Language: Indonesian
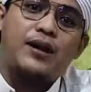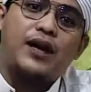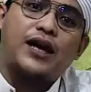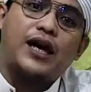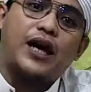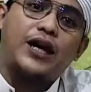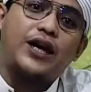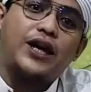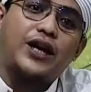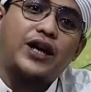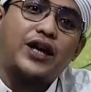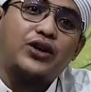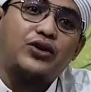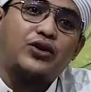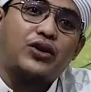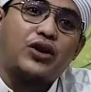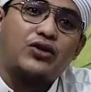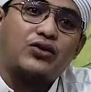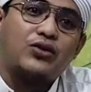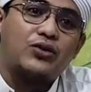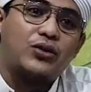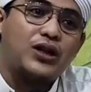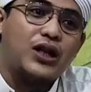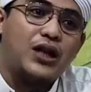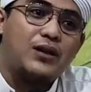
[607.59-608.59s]
maka dari itu
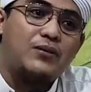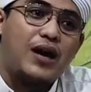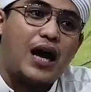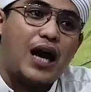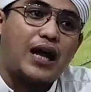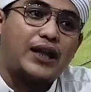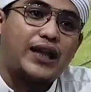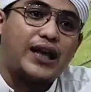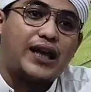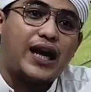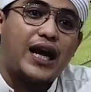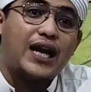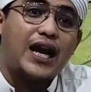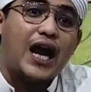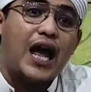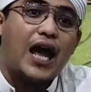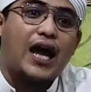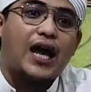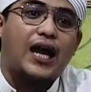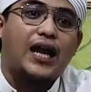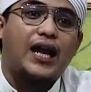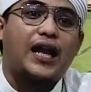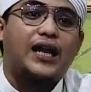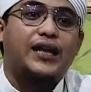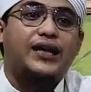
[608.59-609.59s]
Rasulullah mengatakan
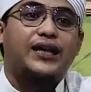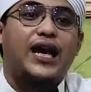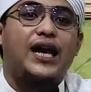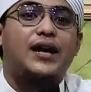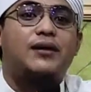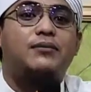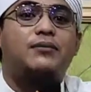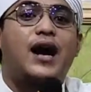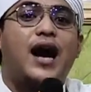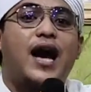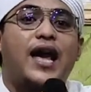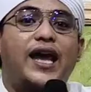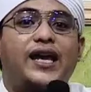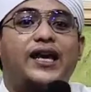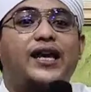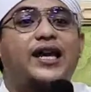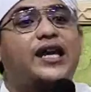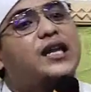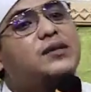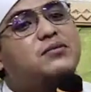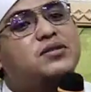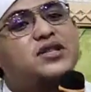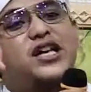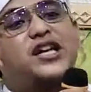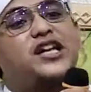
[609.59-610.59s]
akhlak yang baik
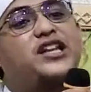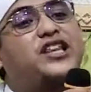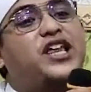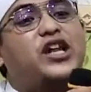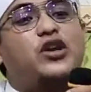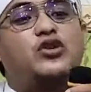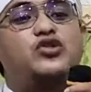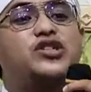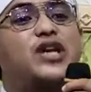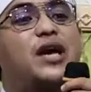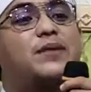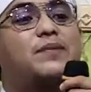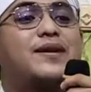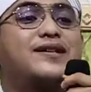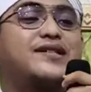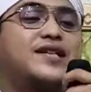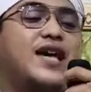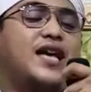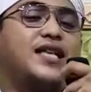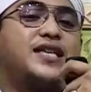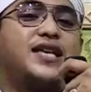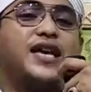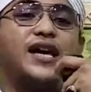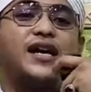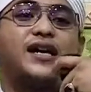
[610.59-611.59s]
ini bisa ditiru siapa
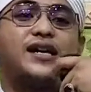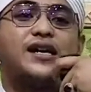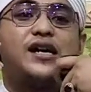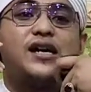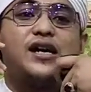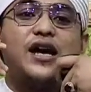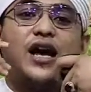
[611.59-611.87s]
saja.